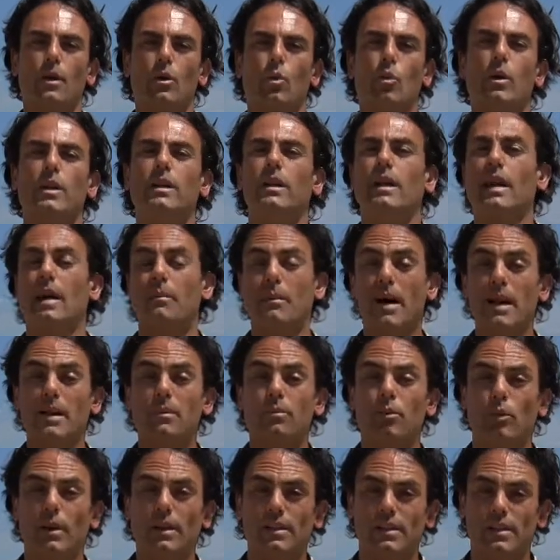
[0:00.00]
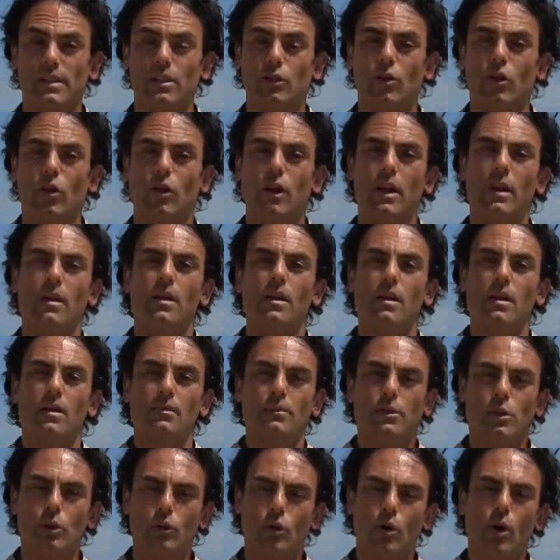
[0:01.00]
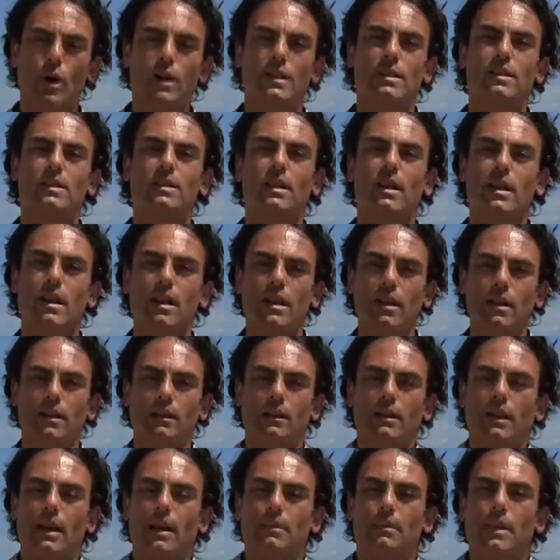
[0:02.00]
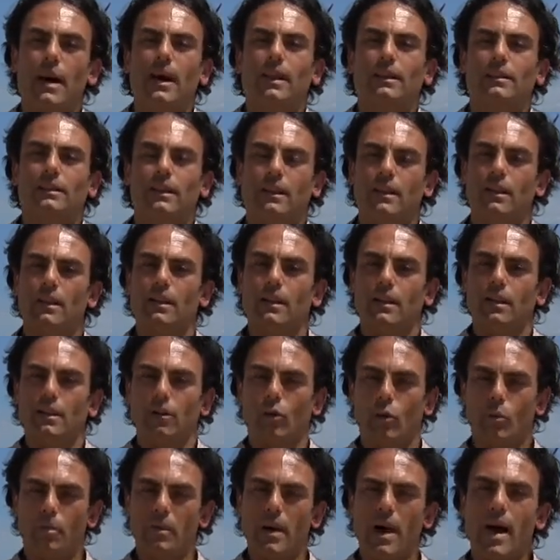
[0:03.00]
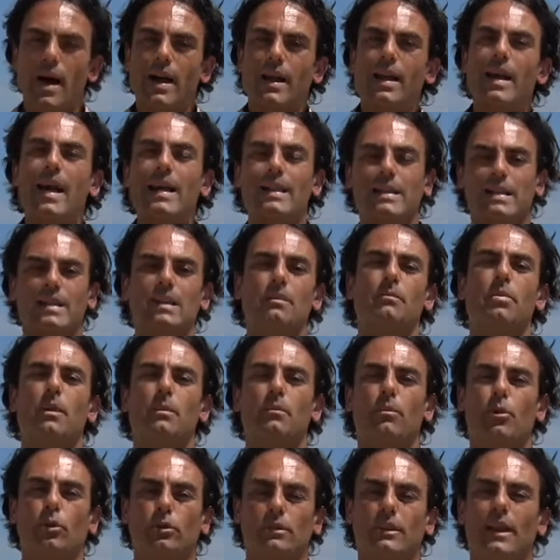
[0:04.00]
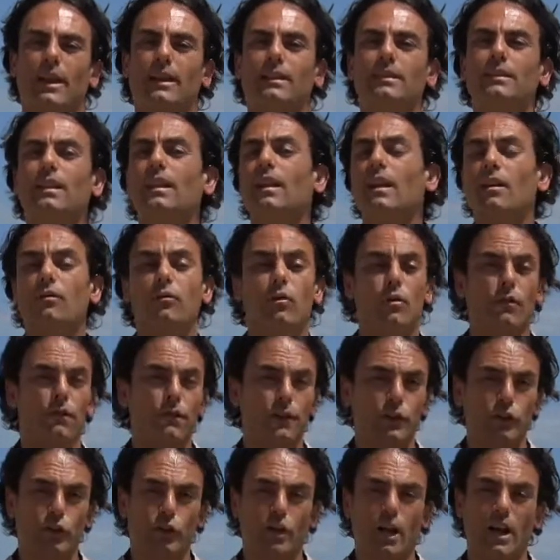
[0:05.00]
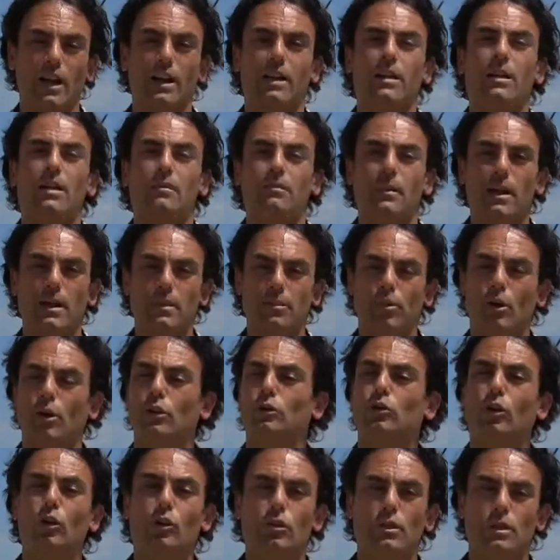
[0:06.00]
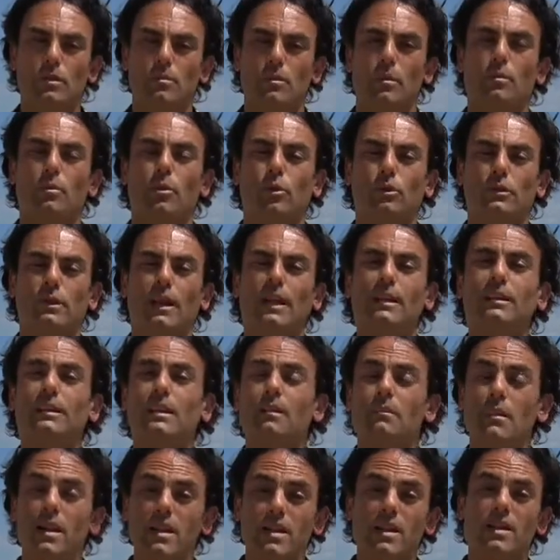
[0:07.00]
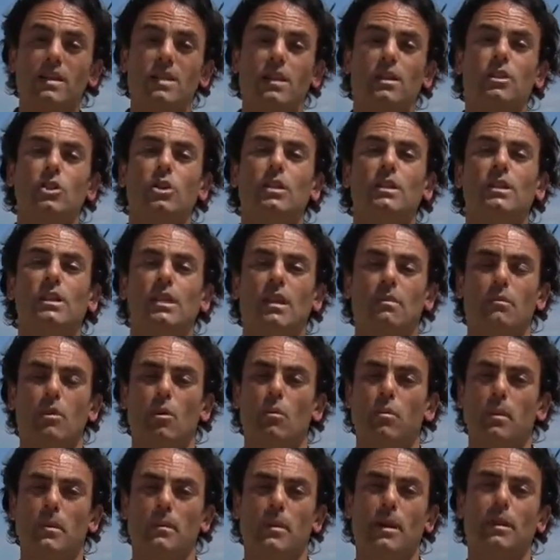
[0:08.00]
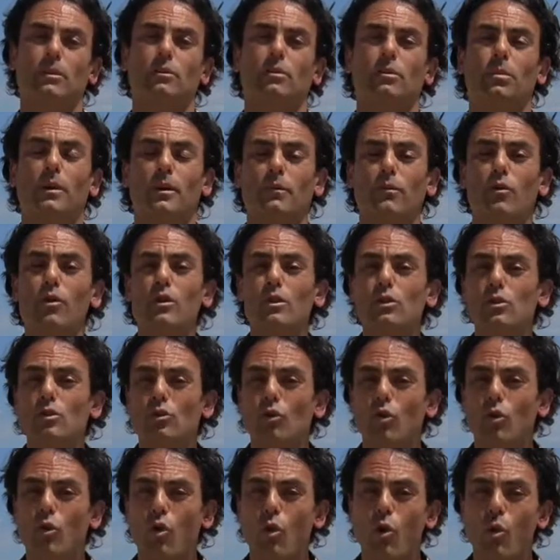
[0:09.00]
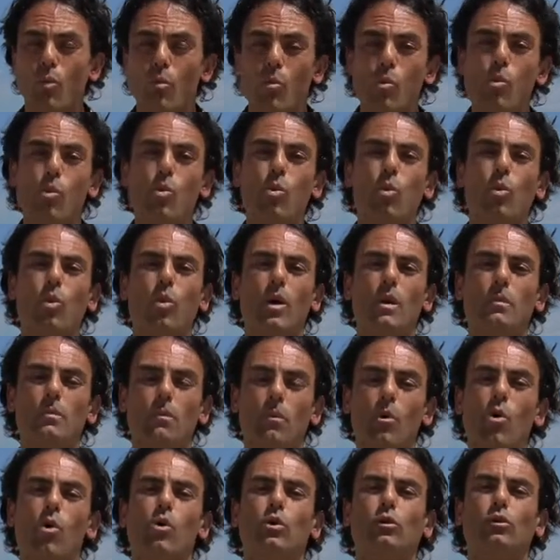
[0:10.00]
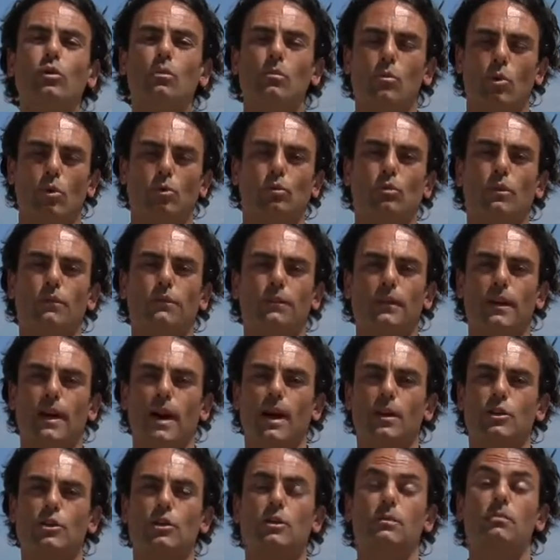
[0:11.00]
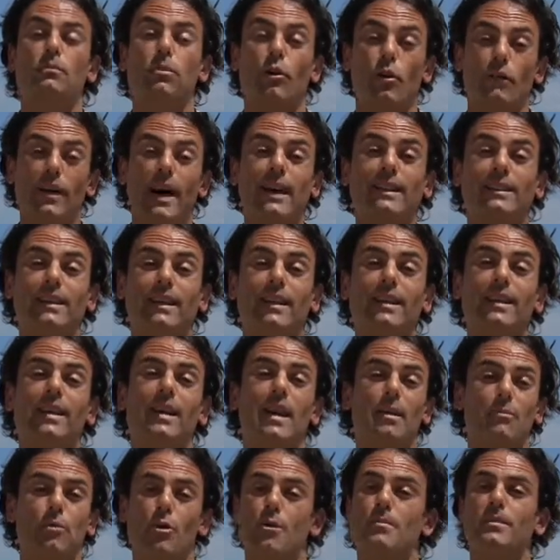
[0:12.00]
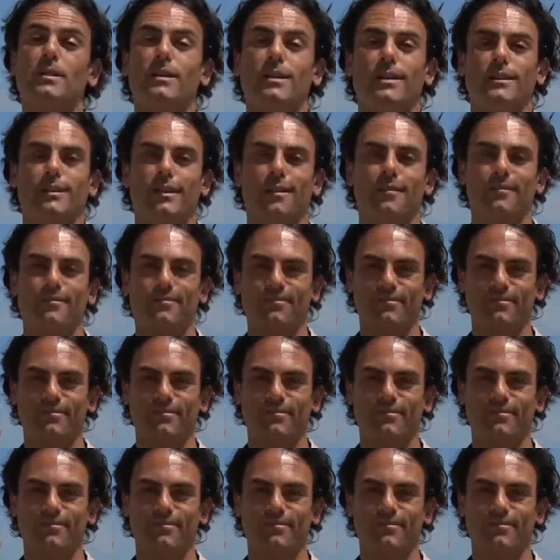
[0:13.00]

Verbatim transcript: Quindi la manipolazione psoas e della parte lombare è sempre importante, il lavoro fasciale manipolatorio è sempre importante, ma gli esercizi che abbiamo preparato per voi sono comunque molto molto efficaci. Provateli e poi mi dite.